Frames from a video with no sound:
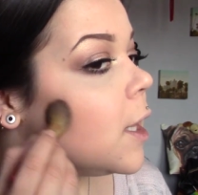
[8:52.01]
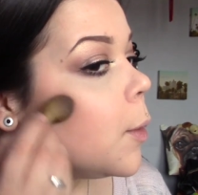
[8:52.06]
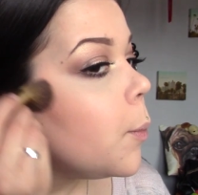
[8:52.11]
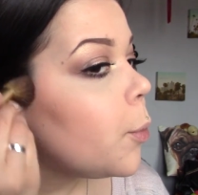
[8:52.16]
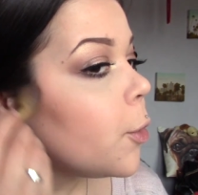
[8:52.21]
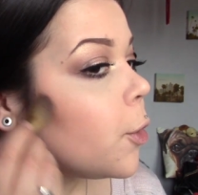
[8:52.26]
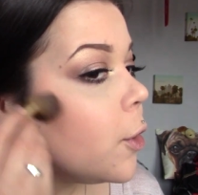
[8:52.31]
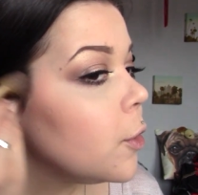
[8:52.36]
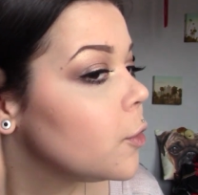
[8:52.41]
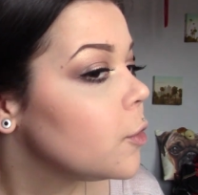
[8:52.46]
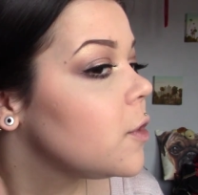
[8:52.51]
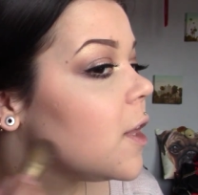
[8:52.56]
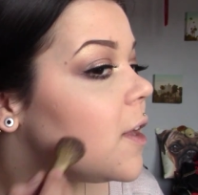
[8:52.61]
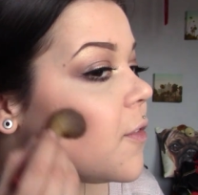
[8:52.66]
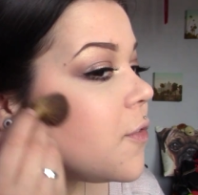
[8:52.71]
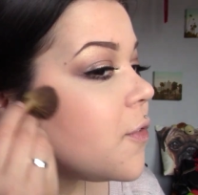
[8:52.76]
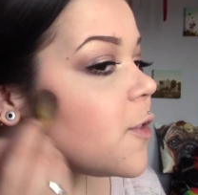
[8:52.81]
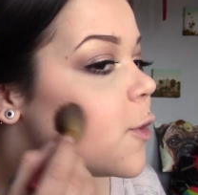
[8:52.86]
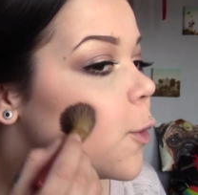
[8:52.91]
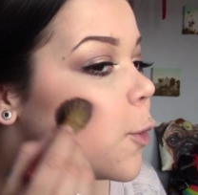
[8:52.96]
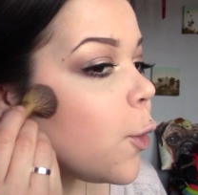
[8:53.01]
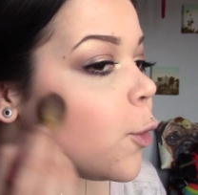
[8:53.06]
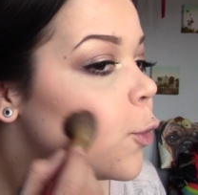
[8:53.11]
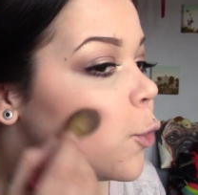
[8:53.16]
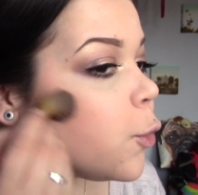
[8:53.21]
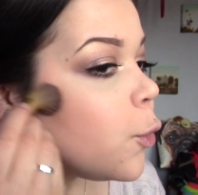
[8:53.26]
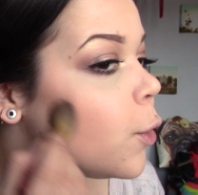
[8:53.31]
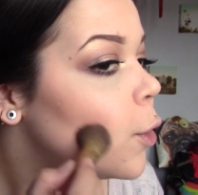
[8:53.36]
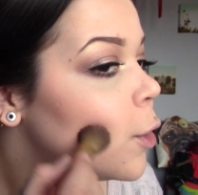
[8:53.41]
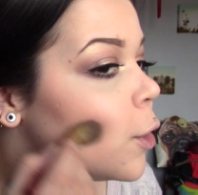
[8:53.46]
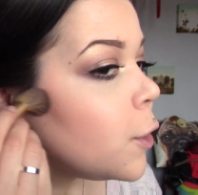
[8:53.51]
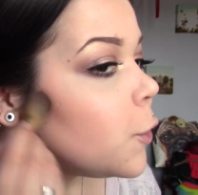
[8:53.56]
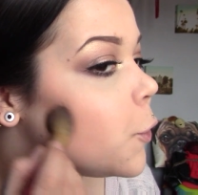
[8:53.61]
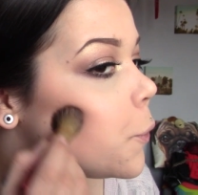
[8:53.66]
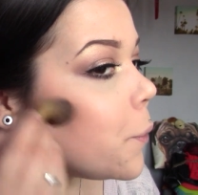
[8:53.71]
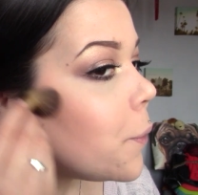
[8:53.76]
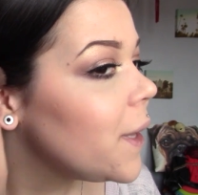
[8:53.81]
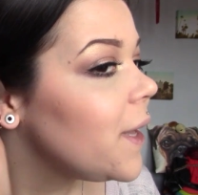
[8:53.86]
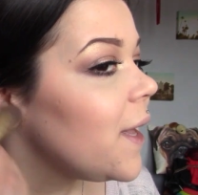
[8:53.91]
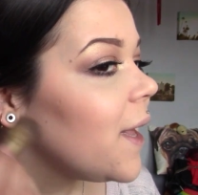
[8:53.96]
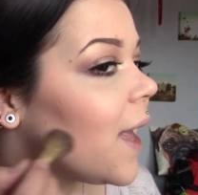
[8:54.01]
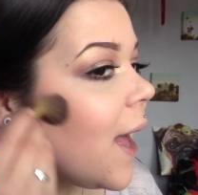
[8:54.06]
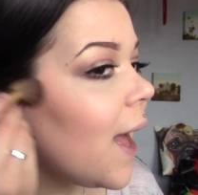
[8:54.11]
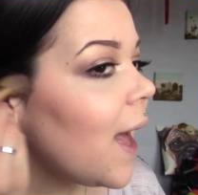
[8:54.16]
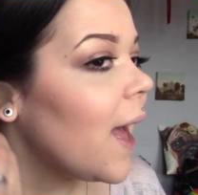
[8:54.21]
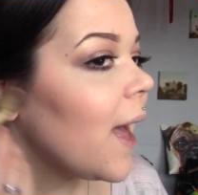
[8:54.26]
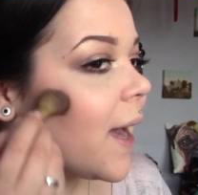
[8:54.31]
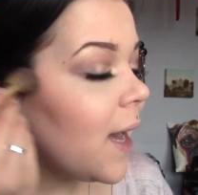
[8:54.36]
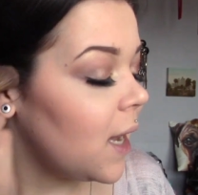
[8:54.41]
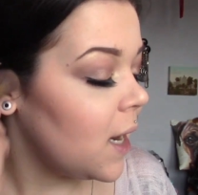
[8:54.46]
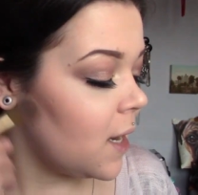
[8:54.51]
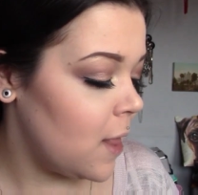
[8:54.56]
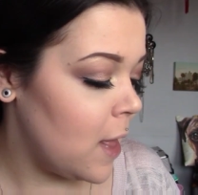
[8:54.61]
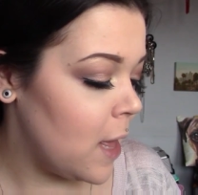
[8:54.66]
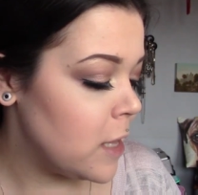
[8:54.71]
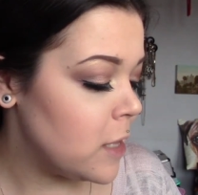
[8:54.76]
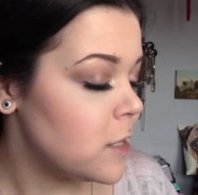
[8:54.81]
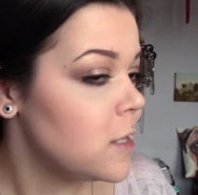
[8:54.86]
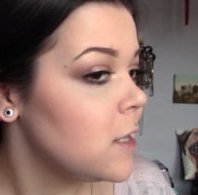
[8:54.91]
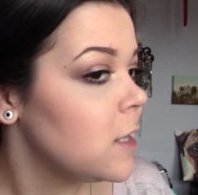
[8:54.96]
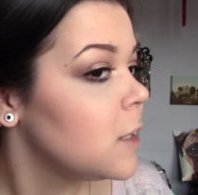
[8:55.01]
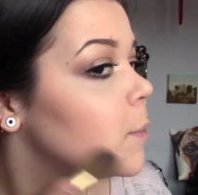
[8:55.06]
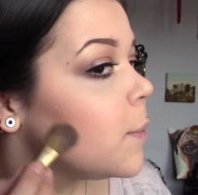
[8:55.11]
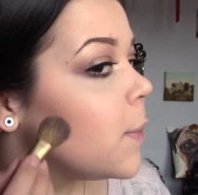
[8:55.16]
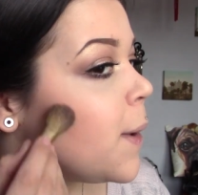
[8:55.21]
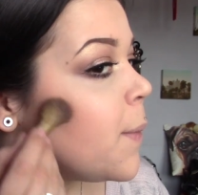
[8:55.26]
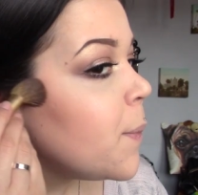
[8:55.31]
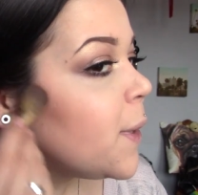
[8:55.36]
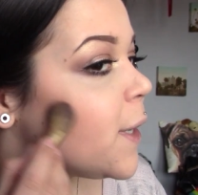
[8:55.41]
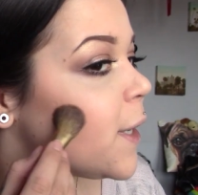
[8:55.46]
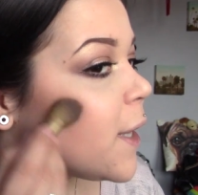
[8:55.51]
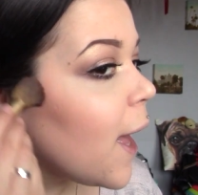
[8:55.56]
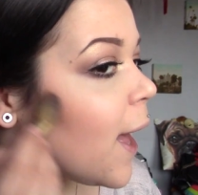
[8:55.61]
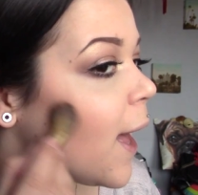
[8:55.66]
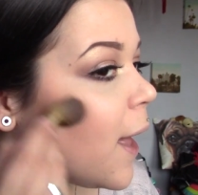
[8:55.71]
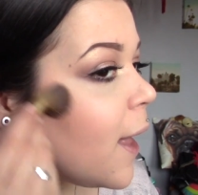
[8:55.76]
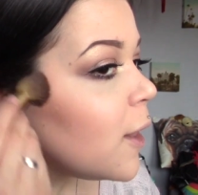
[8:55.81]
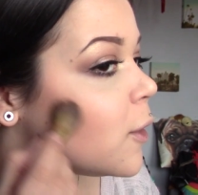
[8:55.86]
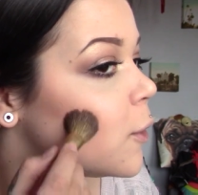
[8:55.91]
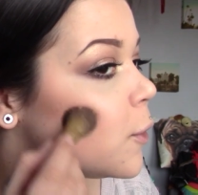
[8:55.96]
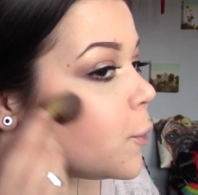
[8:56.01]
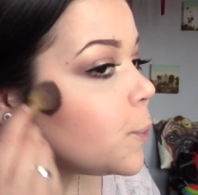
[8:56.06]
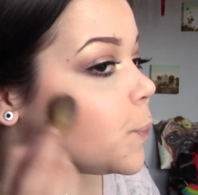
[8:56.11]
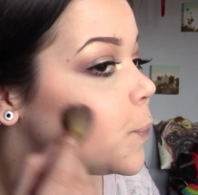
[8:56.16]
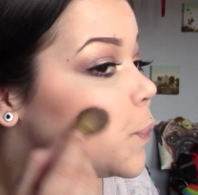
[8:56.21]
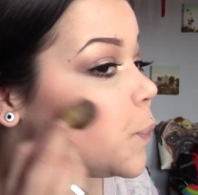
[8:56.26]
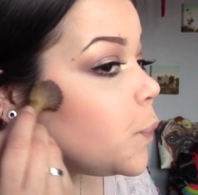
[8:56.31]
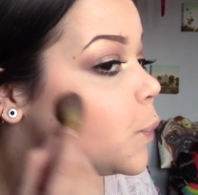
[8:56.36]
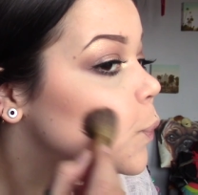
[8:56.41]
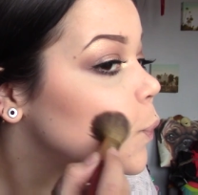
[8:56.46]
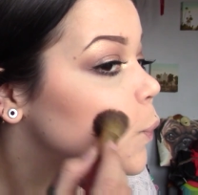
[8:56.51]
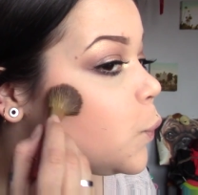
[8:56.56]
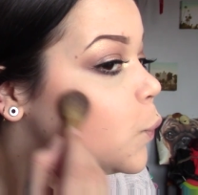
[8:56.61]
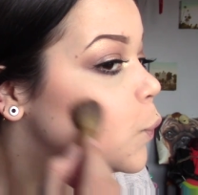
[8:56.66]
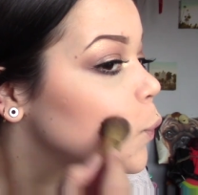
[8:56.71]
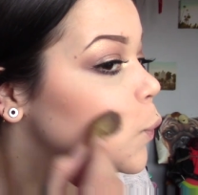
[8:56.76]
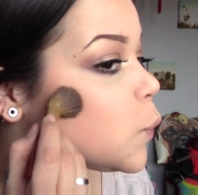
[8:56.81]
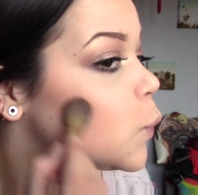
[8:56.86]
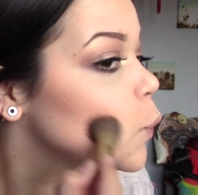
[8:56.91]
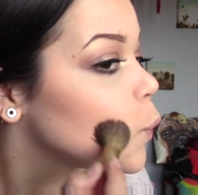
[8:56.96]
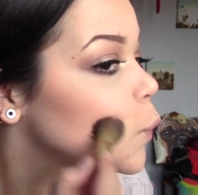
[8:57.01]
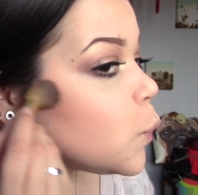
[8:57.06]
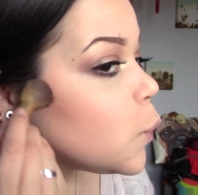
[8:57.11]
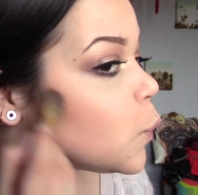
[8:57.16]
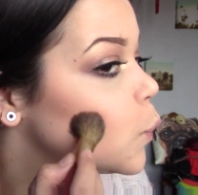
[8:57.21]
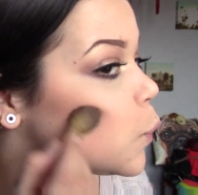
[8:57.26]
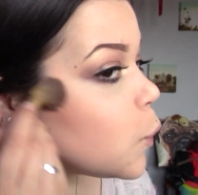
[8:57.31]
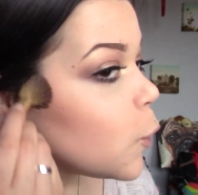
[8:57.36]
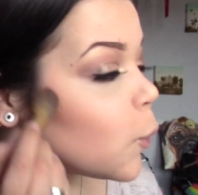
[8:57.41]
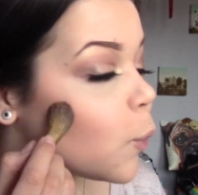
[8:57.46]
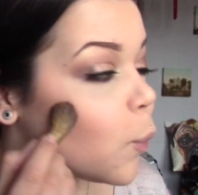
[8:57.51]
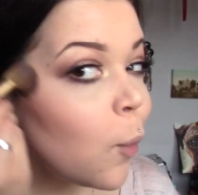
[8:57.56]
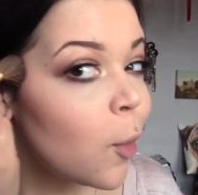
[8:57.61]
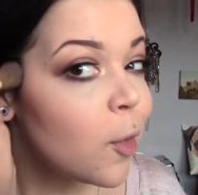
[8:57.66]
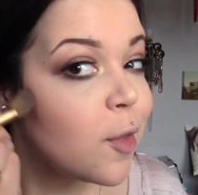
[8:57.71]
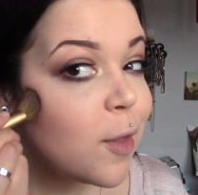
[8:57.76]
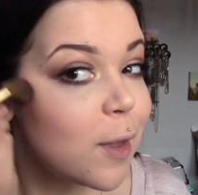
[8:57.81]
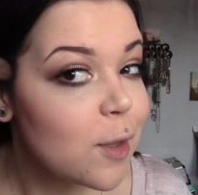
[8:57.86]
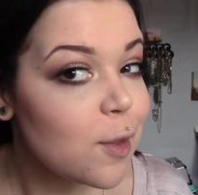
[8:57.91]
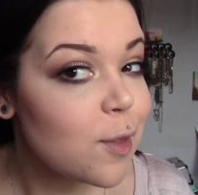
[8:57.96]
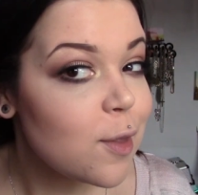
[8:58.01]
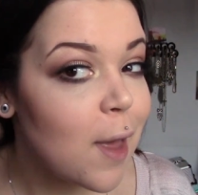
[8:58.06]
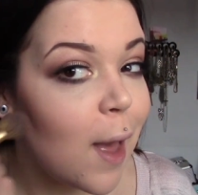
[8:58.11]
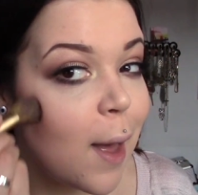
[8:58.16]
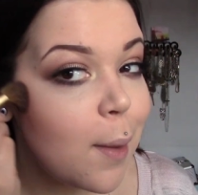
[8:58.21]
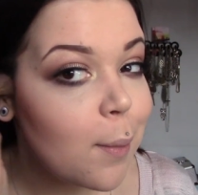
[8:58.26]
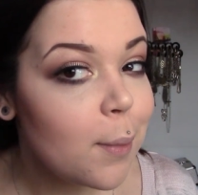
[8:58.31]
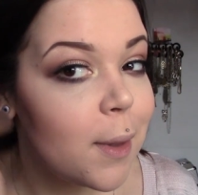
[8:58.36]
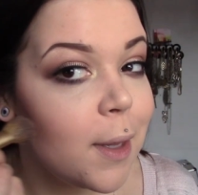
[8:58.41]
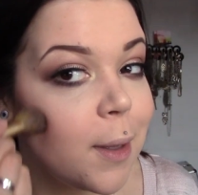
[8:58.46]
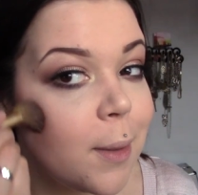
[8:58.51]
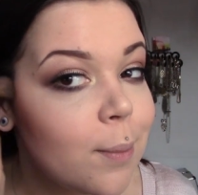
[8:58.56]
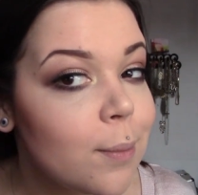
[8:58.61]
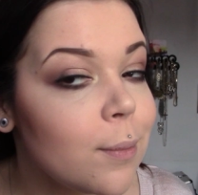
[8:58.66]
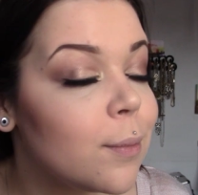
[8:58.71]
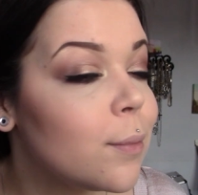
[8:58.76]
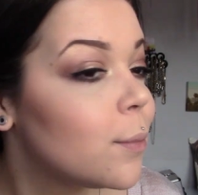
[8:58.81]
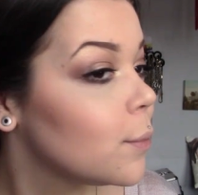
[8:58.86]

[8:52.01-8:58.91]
Pronto, tenho que fazer o contorno bem à, à Kardashian, bem marcado, como vocês sabem.